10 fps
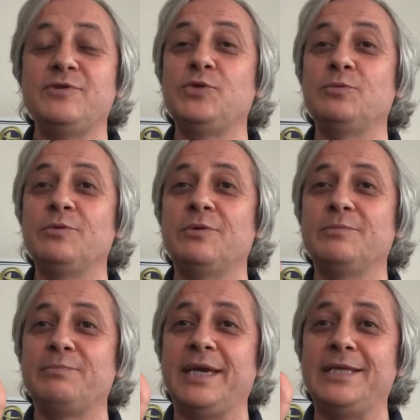
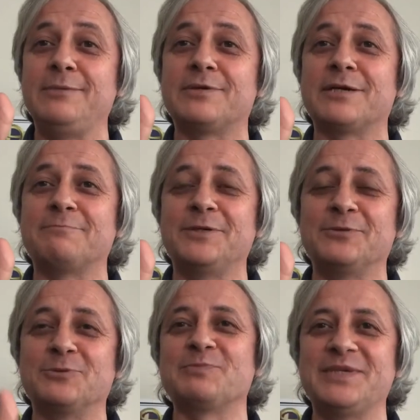Videomu beğeni bırakmayı
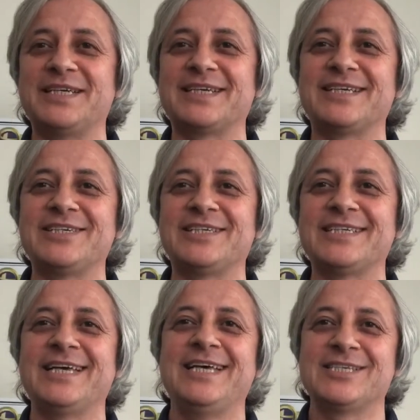unutmayın
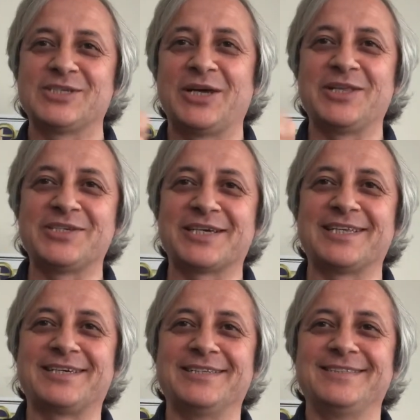arkadaşlar.
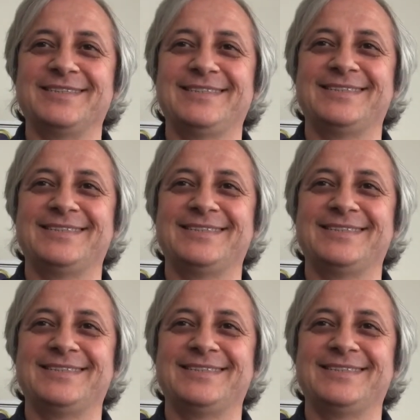Sağlıcakla kalın.